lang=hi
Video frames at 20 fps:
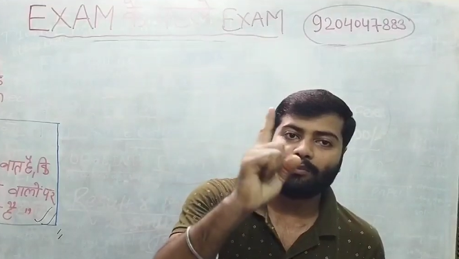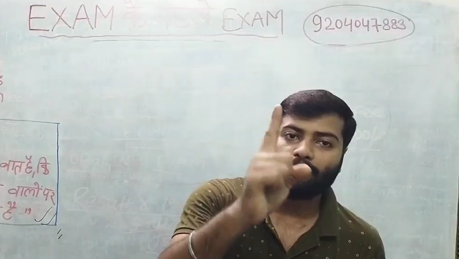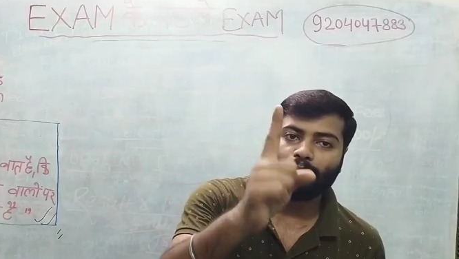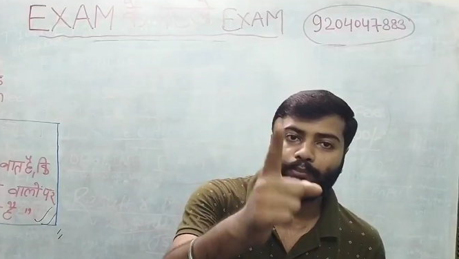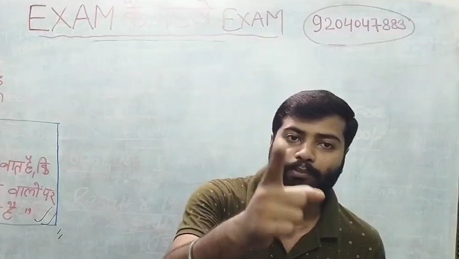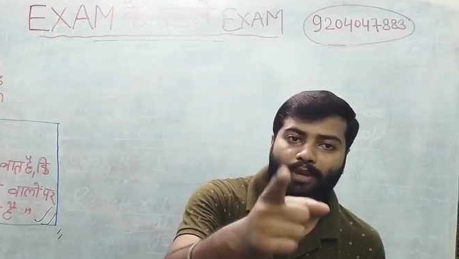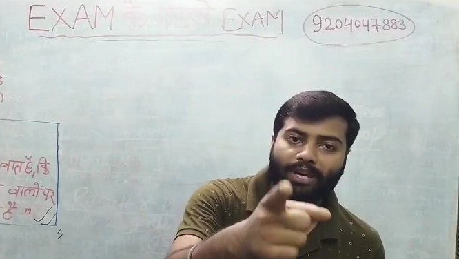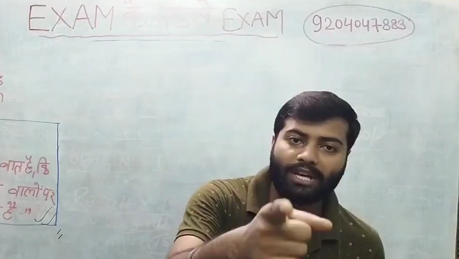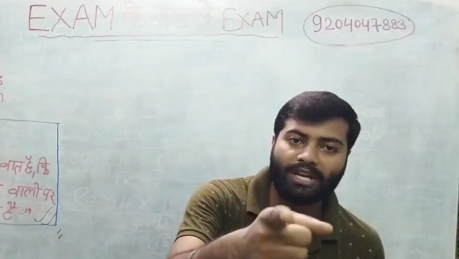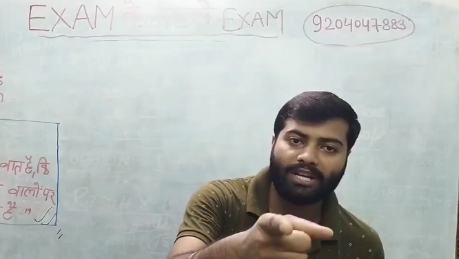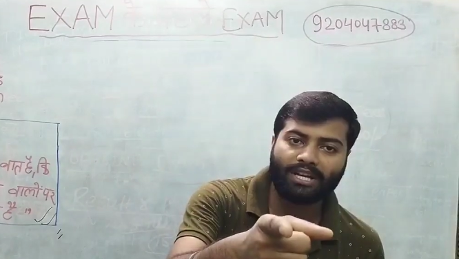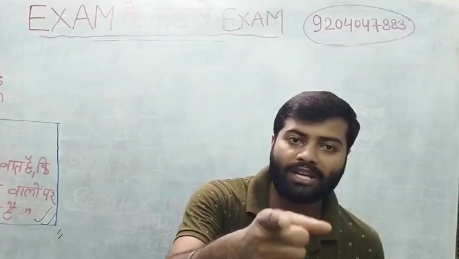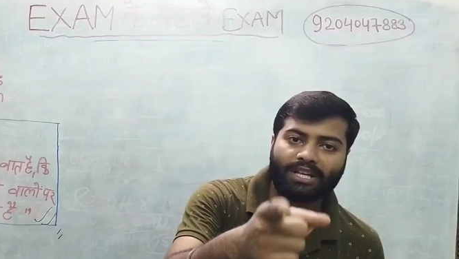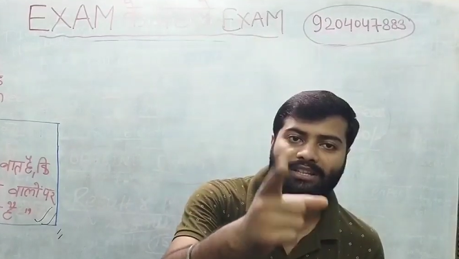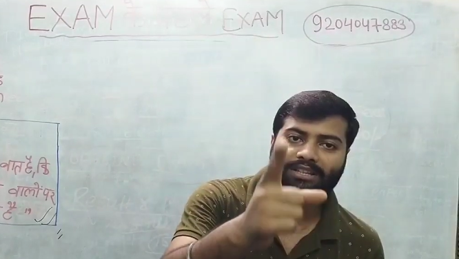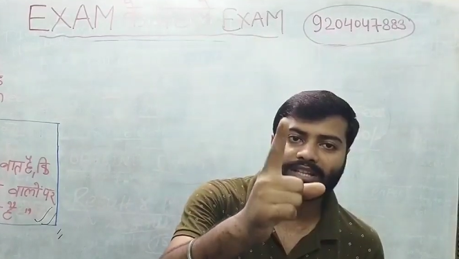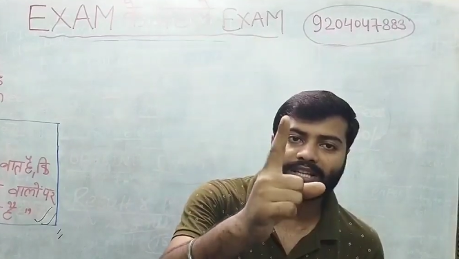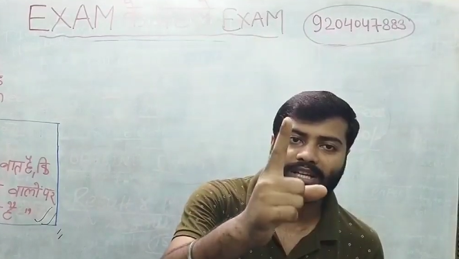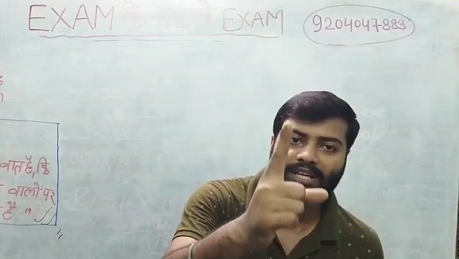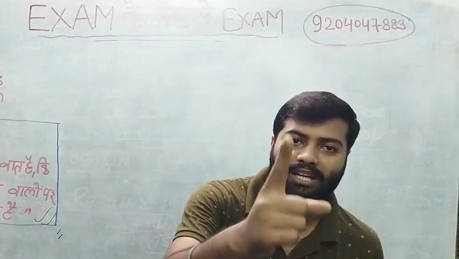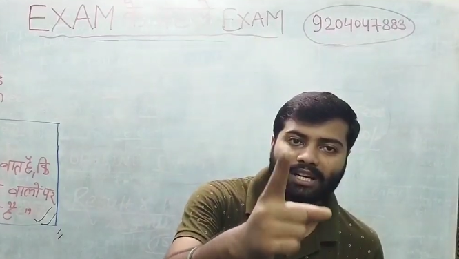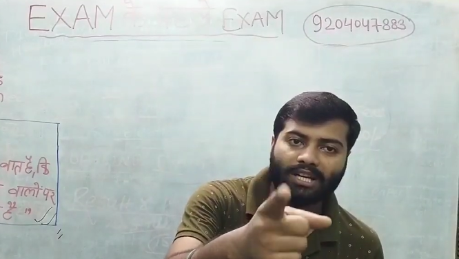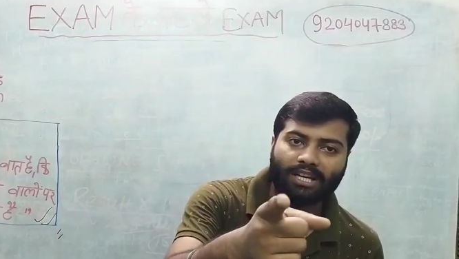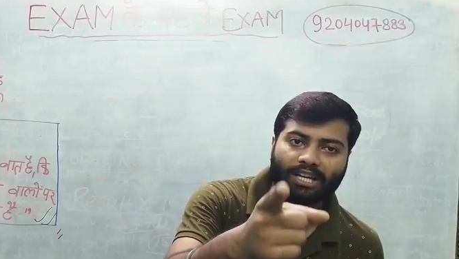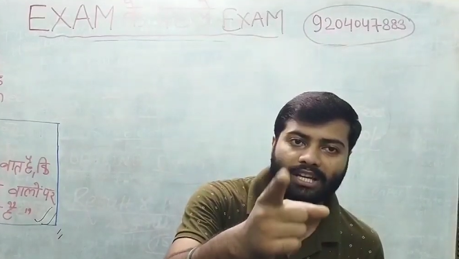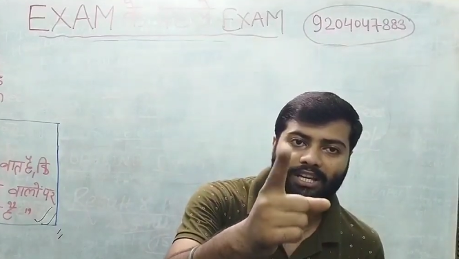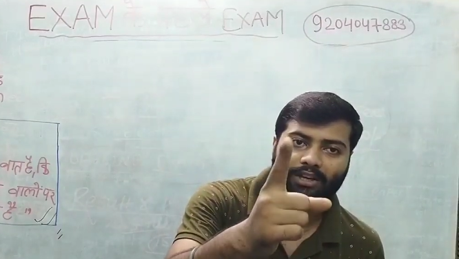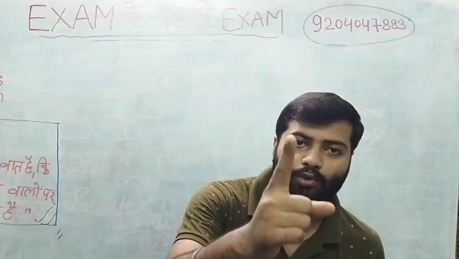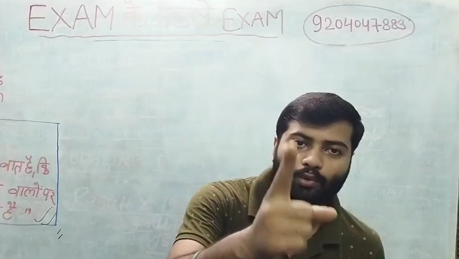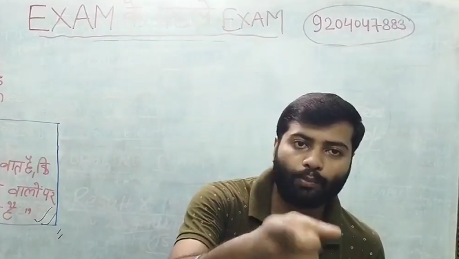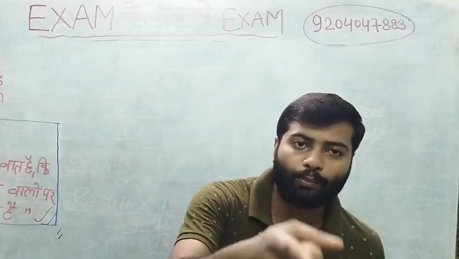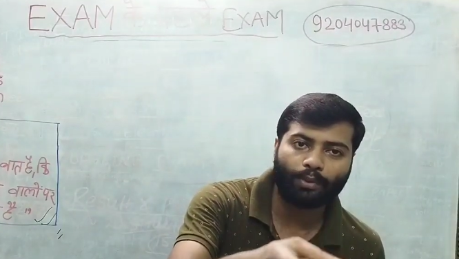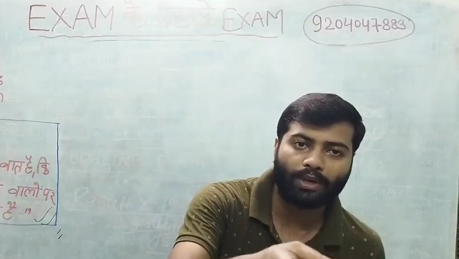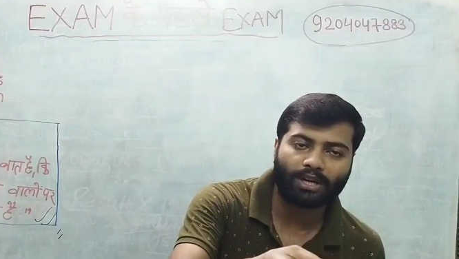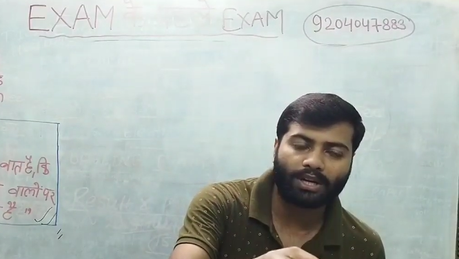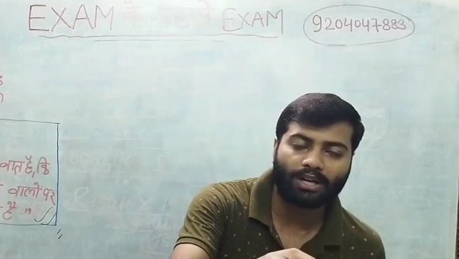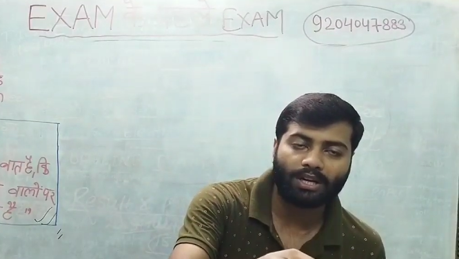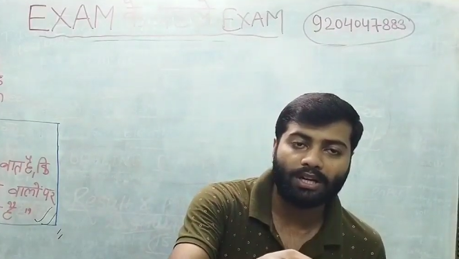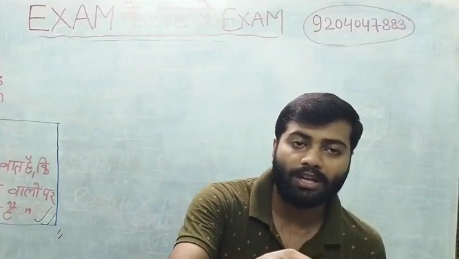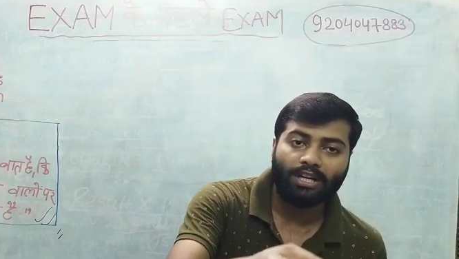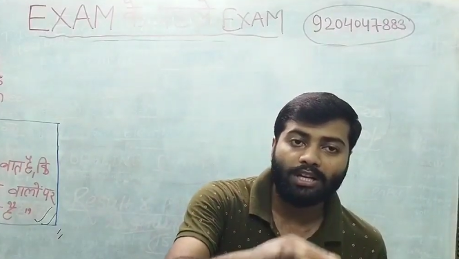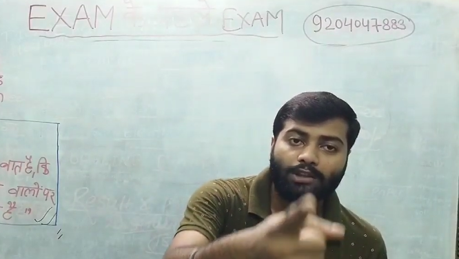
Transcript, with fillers: मेहनत करने के ऊपर